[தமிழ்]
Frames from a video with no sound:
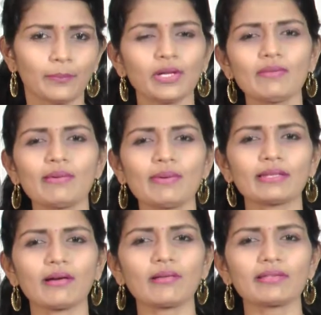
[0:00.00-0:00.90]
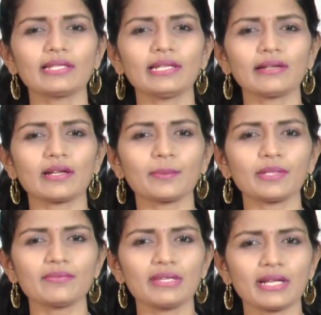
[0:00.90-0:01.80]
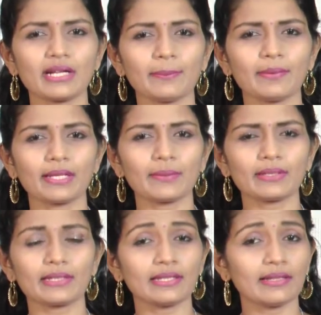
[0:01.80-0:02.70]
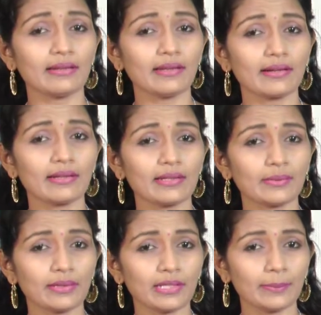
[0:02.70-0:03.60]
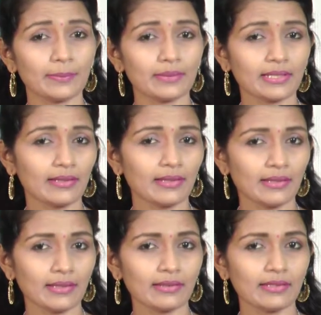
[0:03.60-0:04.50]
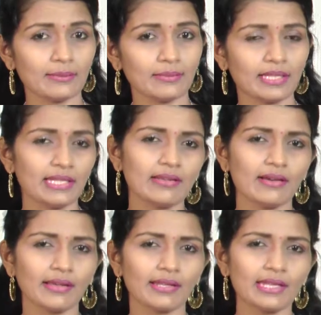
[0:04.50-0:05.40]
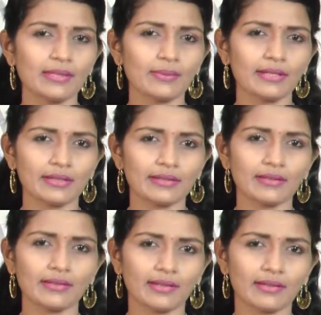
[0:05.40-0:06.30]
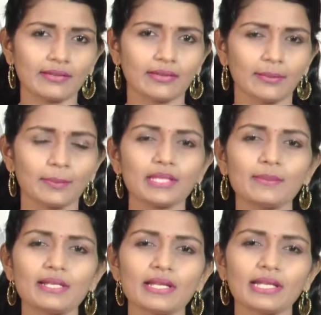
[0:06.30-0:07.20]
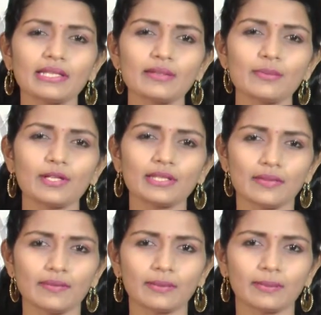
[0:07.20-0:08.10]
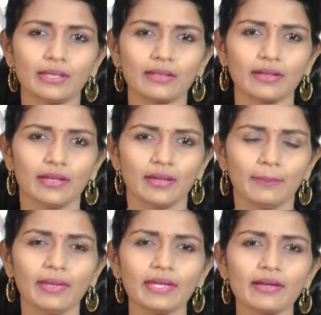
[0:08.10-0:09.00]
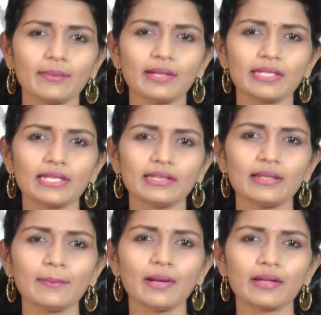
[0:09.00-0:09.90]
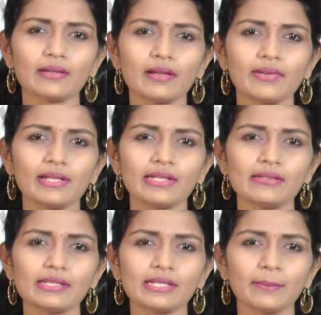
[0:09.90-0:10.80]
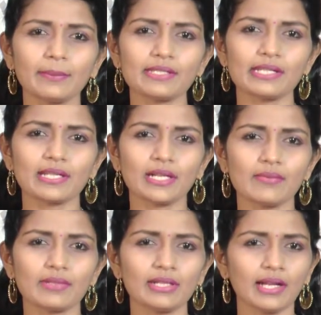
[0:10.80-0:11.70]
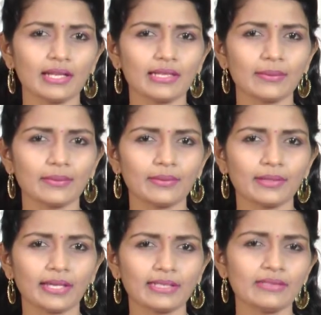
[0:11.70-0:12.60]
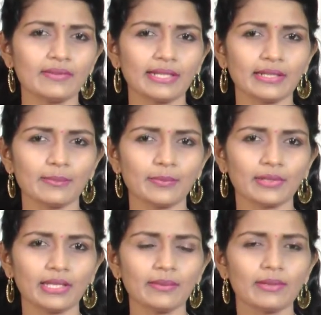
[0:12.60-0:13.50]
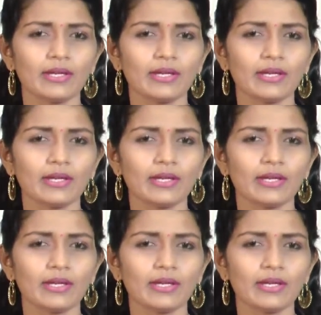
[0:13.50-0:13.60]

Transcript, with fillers: புல்வாமா தாக்குதலில் நாற்பது வீரர்களை பறிகொடுத்த இந்தியர்களின் கொந்தளிப்பு தன் இதயத்திலும் தீயாக எரிந்து கொண்டிருக்கிறது என பிரதமர் நரேந்திர மோடி தெரிவித்துள்ளார் பீகார் மாநிலத்தில் பாட்னாவில் இன்று இடம்பெற்ற நிகழ்வொன்றில் கலந்து கொண்டு கருத்து வெளியிடும் போதே